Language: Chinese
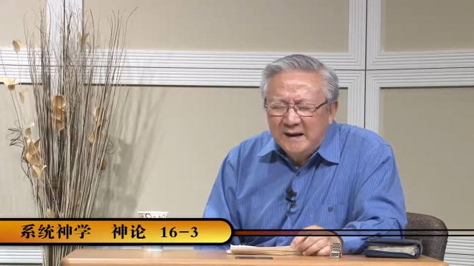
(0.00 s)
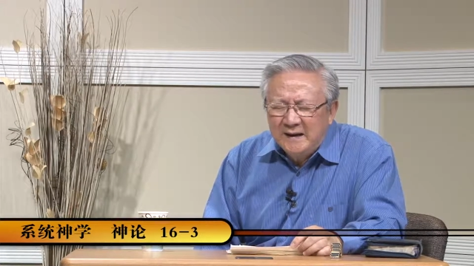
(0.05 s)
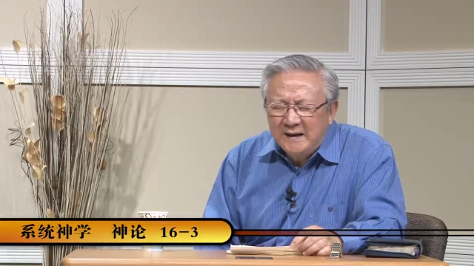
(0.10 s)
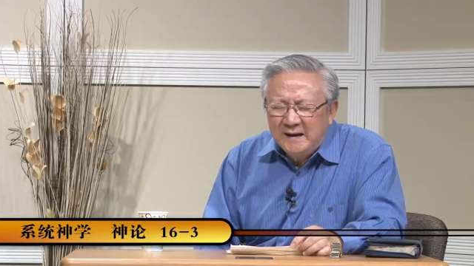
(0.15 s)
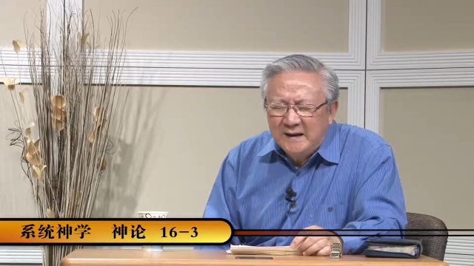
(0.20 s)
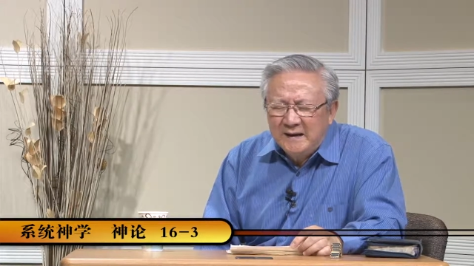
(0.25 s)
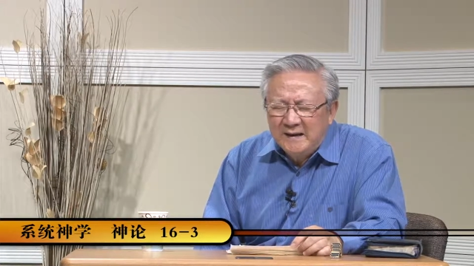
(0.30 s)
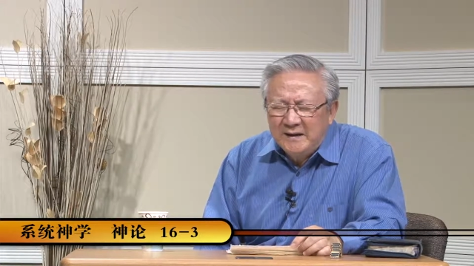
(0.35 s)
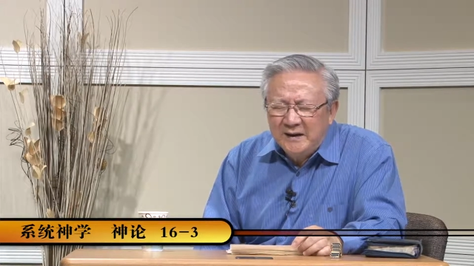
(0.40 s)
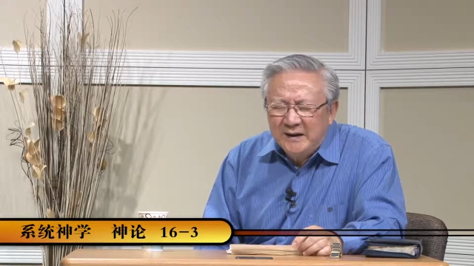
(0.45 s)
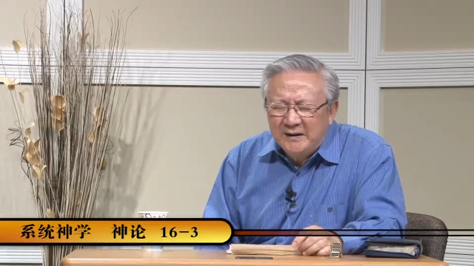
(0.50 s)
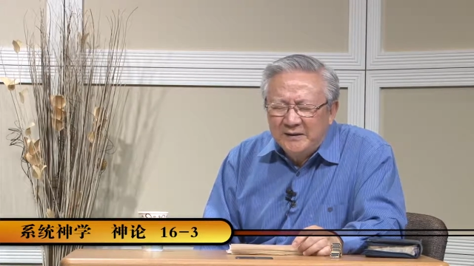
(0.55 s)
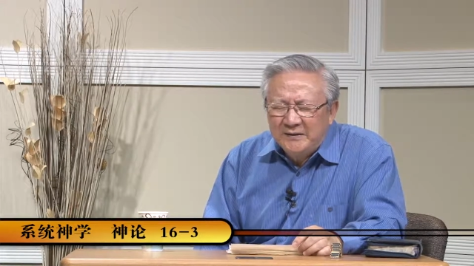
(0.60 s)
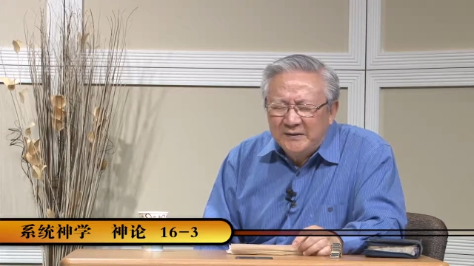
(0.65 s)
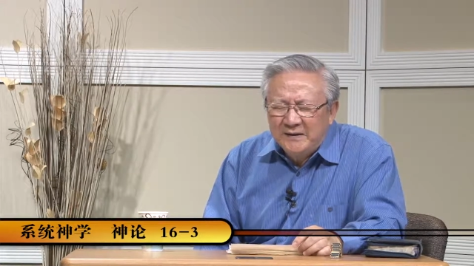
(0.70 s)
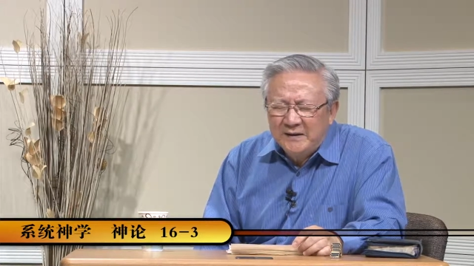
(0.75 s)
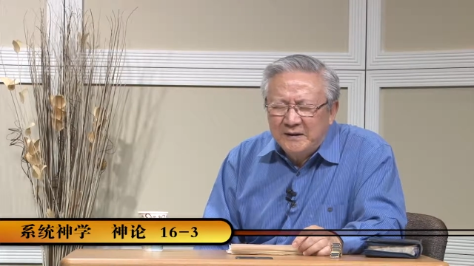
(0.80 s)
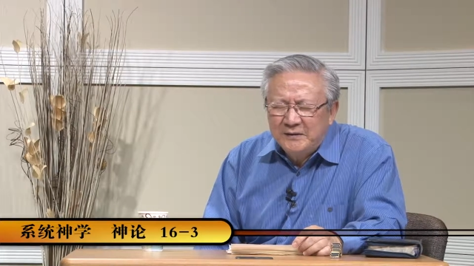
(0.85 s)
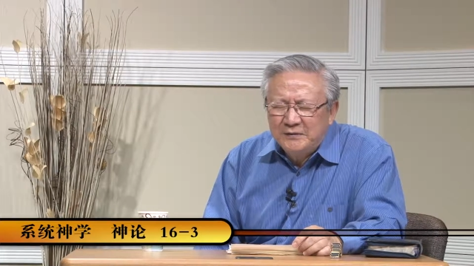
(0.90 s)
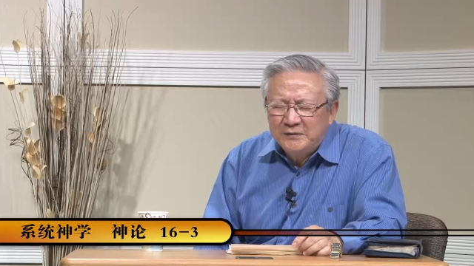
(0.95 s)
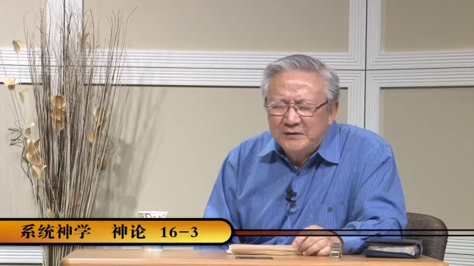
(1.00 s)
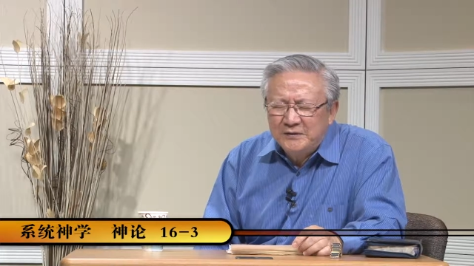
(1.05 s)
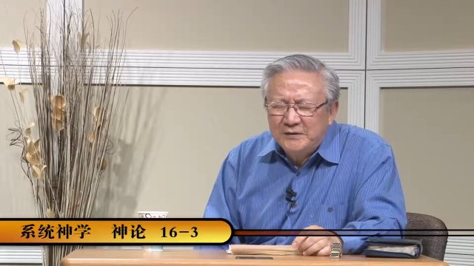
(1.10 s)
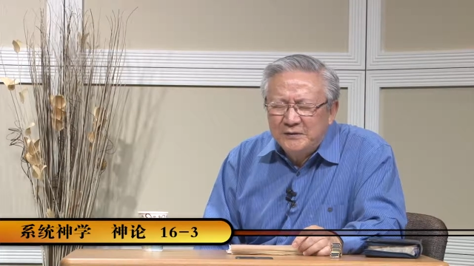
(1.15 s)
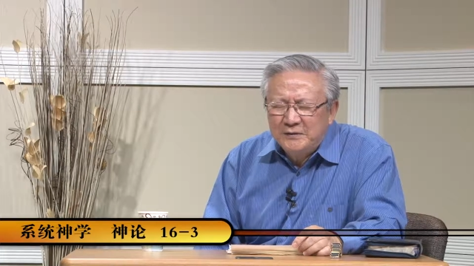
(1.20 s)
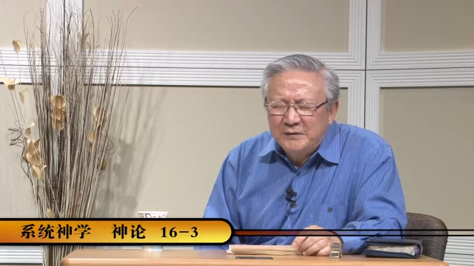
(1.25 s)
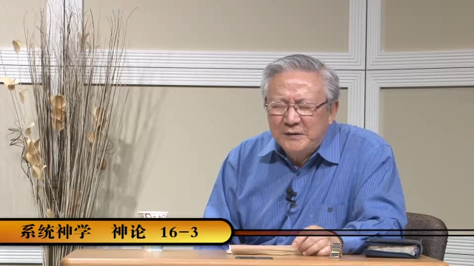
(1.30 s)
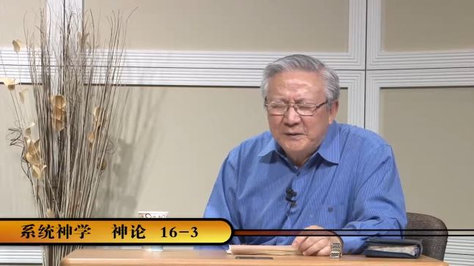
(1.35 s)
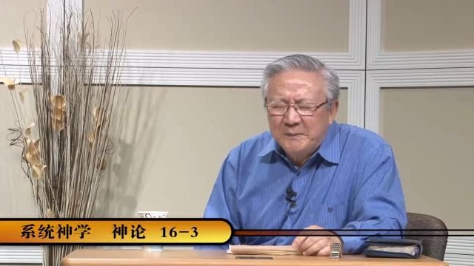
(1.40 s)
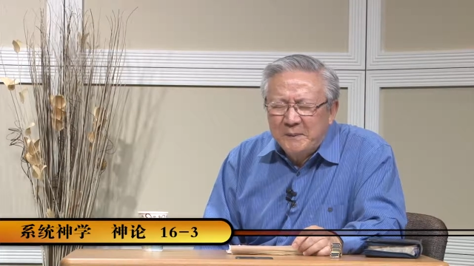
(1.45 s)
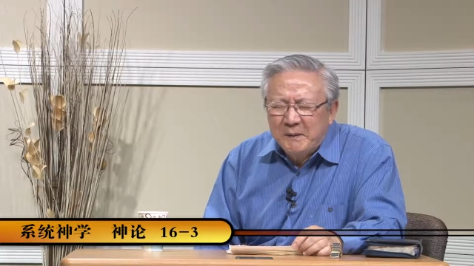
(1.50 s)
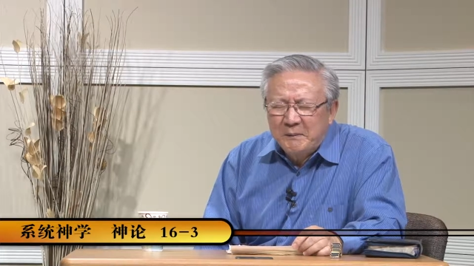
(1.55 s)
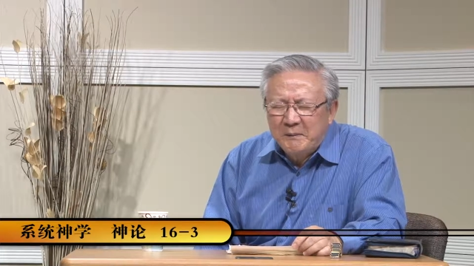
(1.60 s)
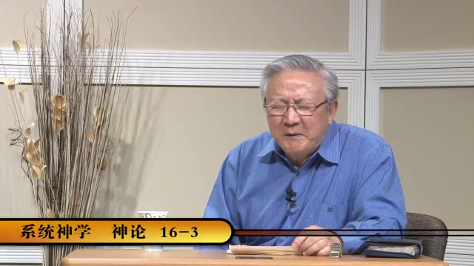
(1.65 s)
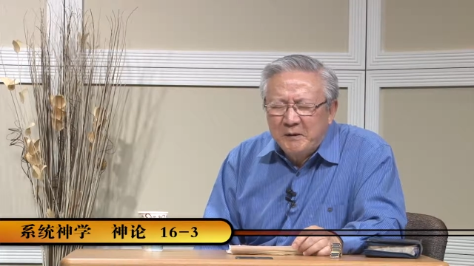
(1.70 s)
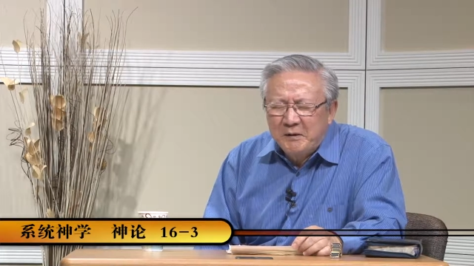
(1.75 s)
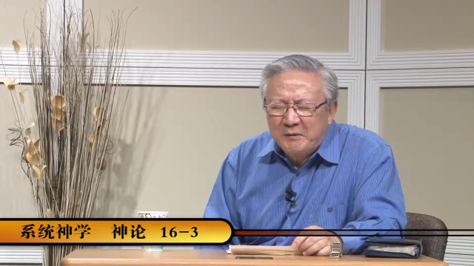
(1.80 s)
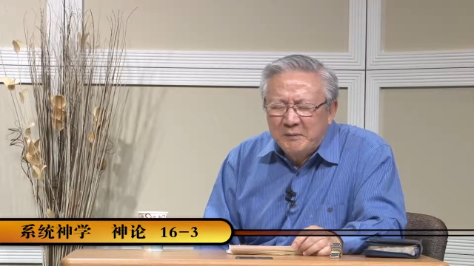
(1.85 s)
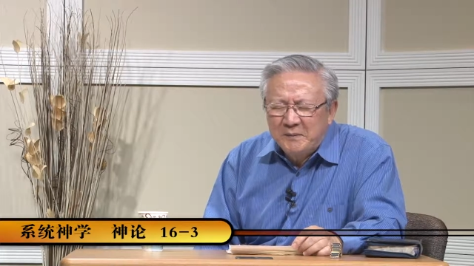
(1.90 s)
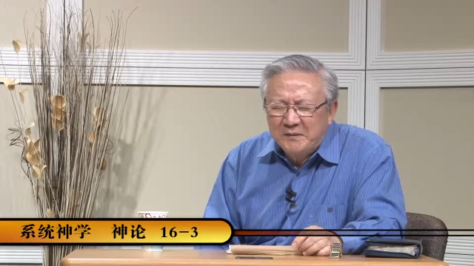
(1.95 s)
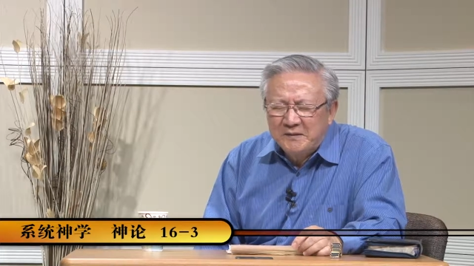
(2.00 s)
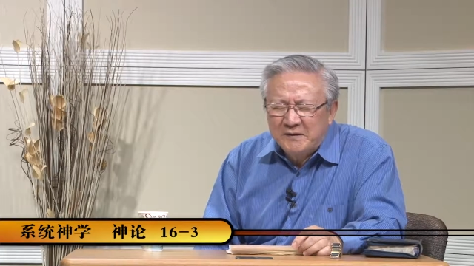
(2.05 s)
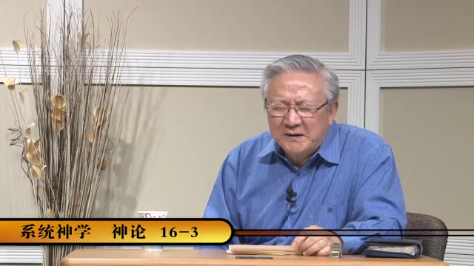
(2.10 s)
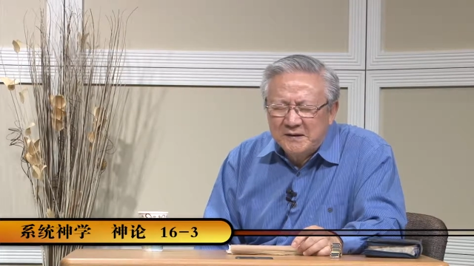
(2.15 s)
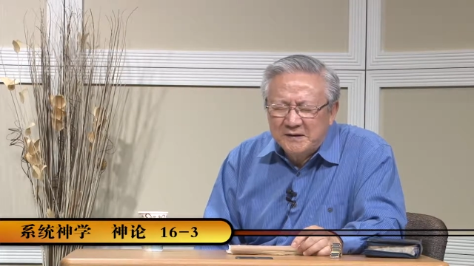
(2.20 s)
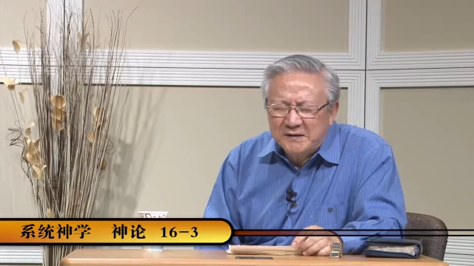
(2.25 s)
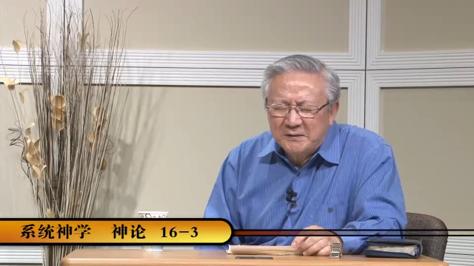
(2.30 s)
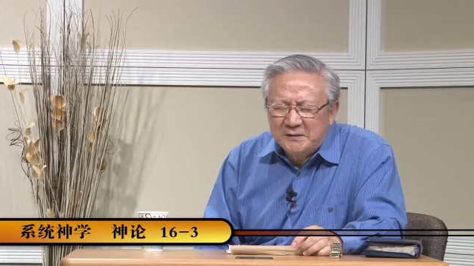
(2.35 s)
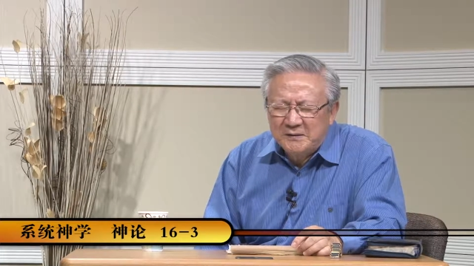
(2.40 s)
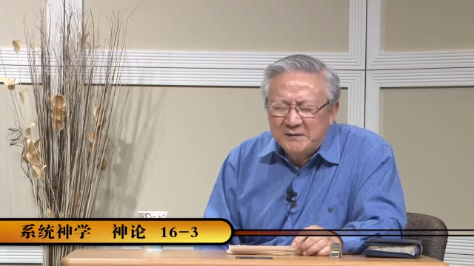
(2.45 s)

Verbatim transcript: 你儿子耶稣基督里面为我们成就